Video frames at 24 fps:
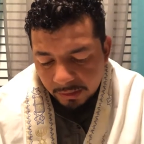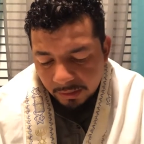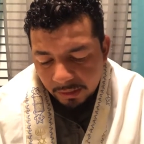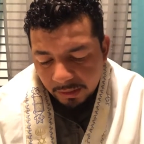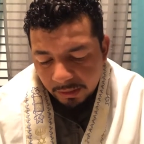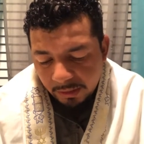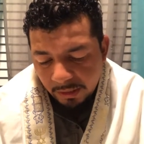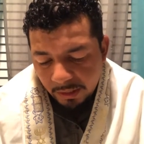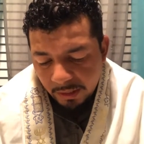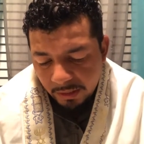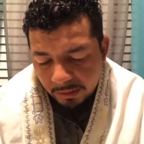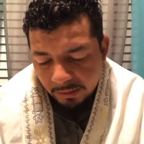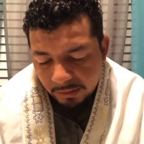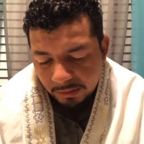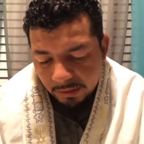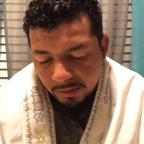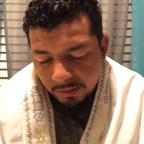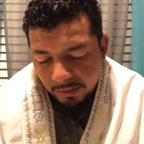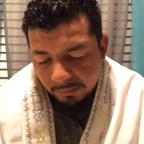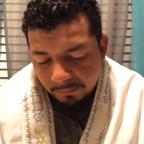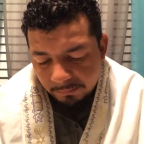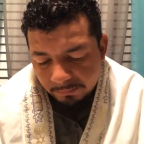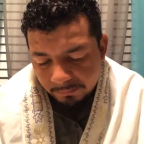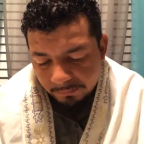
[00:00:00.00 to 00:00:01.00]

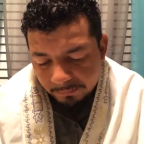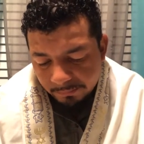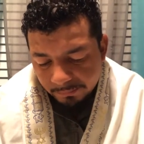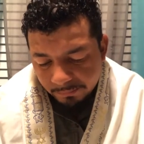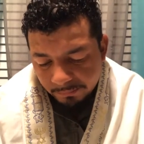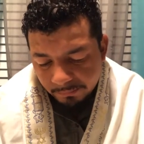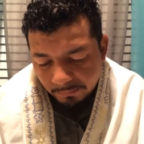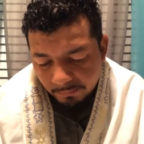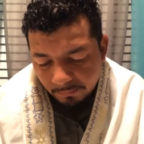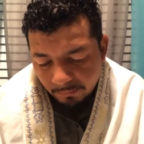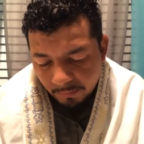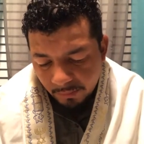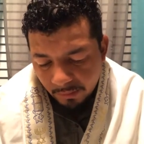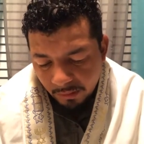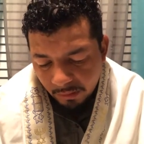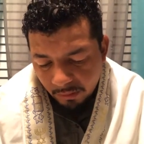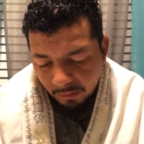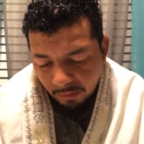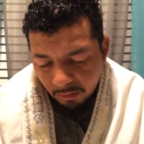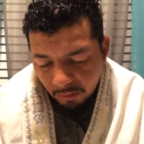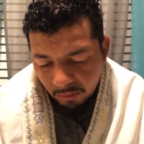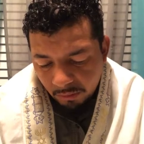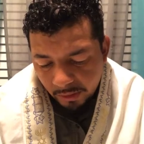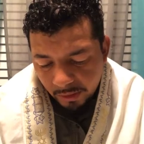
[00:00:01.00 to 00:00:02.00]
creyente
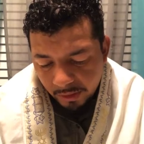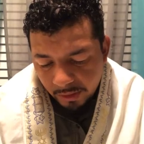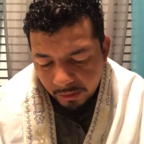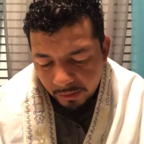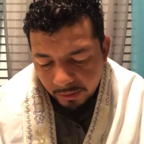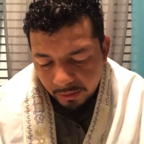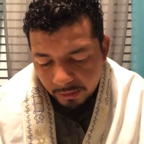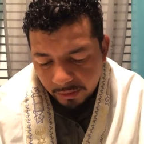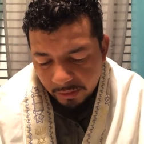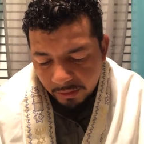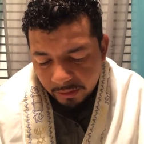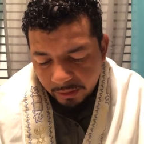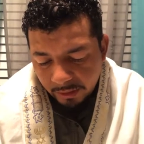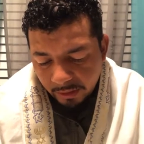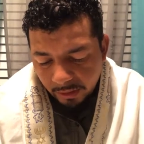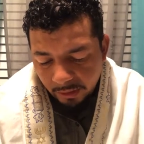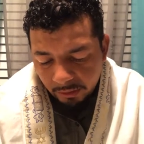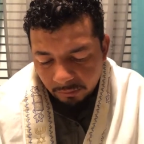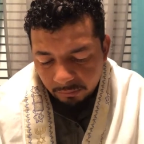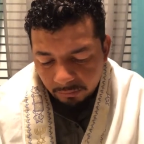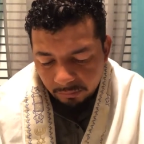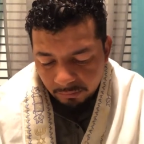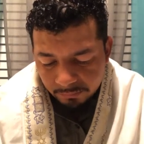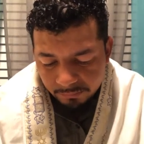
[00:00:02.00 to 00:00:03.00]
con el
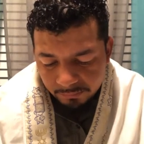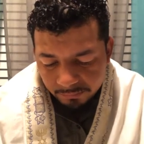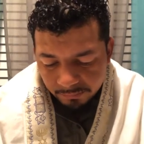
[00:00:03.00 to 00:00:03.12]
incrédulo